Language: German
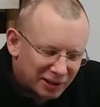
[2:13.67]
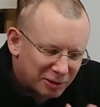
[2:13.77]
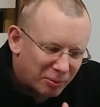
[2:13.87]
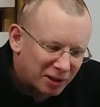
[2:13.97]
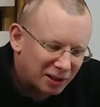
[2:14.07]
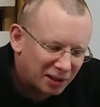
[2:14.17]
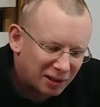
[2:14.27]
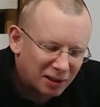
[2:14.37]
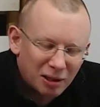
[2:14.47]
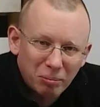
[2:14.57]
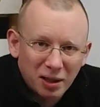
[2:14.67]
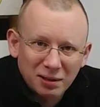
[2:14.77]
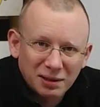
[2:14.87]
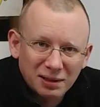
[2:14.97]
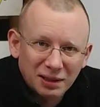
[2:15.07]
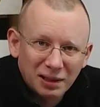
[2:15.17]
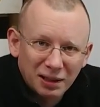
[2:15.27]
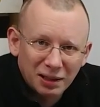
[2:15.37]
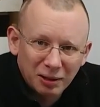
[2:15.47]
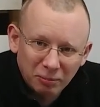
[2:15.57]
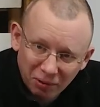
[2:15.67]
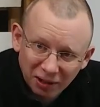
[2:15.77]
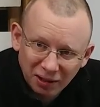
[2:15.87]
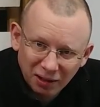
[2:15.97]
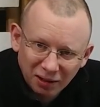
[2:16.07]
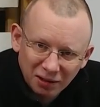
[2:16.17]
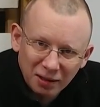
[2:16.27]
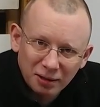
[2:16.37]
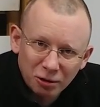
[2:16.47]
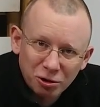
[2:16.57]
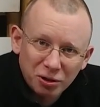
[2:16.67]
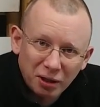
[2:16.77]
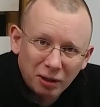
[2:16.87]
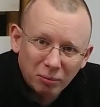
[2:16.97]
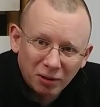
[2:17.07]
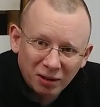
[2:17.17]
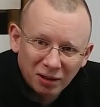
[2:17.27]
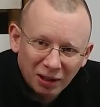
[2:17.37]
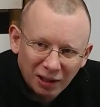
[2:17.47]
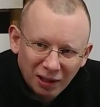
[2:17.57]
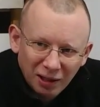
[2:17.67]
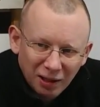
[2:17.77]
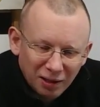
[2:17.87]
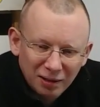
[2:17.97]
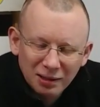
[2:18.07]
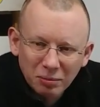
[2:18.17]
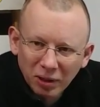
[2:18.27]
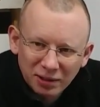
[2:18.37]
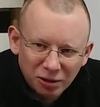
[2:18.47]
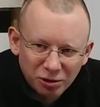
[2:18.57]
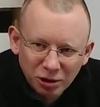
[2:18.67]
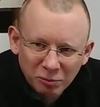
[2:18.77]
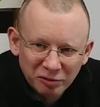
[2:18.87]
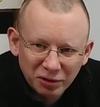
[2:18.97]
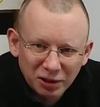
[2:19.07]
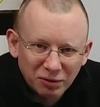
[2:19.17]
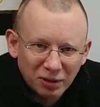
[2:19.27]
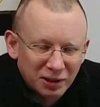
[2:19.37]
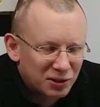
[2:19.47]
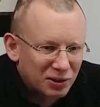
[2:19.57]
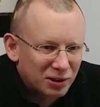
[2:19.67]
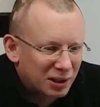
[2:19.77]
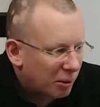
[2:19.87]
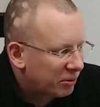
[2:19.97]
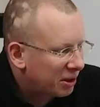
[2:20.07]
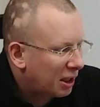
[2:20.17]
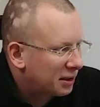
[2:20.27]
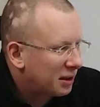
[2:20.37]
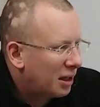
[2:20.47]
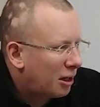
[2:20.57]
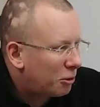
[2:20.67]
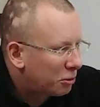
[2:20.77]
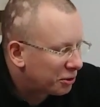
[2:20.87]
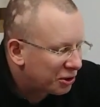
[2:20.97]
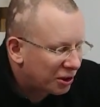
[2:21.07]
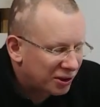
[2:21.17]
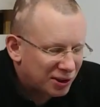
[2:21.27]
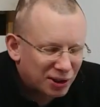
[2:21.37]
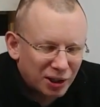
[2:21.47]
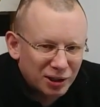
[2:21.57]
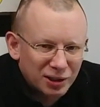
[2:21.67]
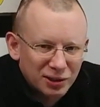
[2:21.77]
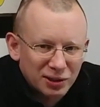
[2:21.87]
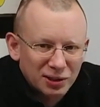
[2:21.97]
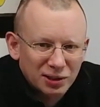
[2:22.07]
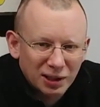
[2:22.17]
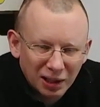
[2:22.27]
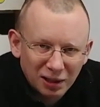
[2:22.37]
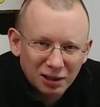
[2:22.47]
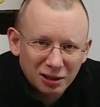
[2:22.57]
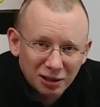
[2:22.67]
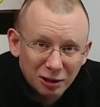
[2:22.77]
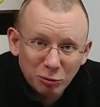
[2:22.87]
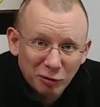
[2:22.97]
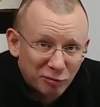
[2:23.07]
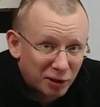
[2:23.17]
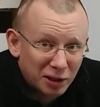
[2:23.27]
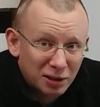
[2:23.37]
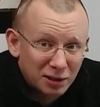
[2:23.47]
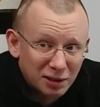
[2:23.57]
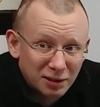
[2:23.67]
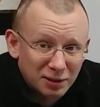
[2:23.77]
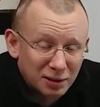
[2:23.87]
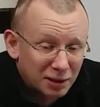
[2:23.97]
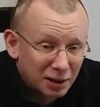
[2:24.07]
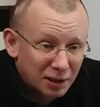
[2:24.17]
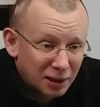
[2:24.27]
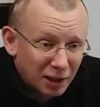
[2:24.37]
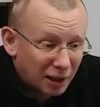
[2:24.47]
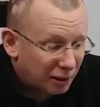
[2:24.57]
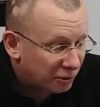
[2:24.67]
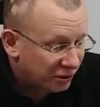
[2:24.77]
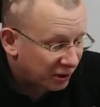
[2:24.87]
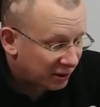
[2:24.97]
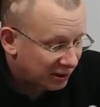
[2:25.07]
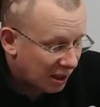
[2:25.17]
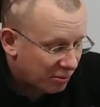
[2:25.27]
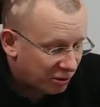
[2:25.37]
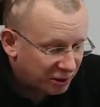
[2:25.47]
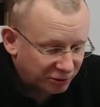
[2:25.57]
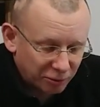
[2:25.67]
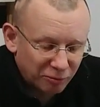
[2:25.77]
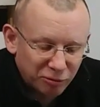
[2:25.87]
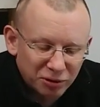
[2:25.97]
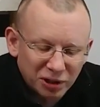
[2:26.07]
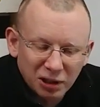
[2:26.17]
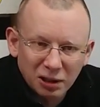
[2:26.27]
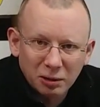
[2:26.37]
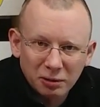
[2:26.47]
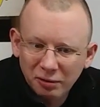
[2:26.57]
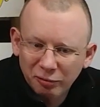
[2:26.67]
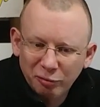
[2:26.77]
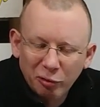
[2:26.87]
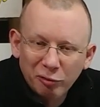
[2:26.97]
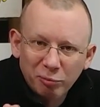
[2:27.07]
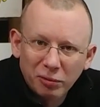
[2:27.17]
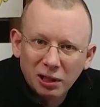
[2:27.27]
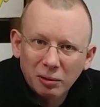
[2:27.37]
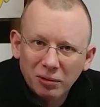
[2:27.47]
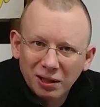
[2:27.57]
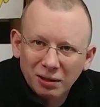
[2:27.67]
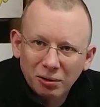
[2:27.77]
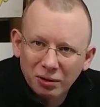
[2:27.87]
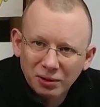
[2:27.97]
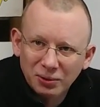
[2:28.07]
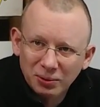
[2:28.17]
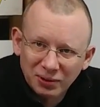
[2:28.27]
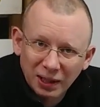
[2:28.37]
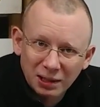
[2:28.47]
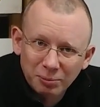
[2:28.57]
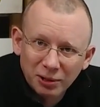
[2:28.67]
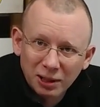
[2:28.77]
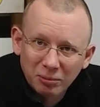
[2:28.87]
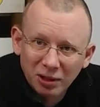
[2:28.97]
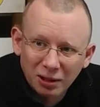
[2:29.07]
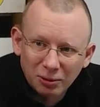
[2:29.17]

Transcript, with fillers: ist bei denen ihrer Plattensäge, bei denen ihrer Striebig, das Messer stumpf oder ich weiß es nicht, aber ich hatte Ausrisse drin, das ist echt nicht mehr feierlich. Also Ausrisse am Holzstumpf von hier 5 mm oder so, 6 mm